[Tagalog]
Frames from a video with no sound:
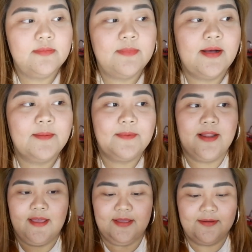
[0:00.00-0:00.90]
pang
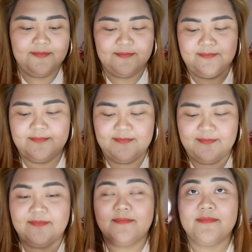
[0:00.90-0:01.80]
apply.
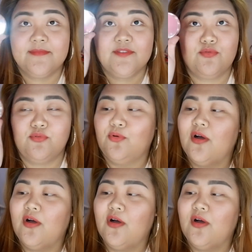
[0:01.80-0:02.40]
So, ito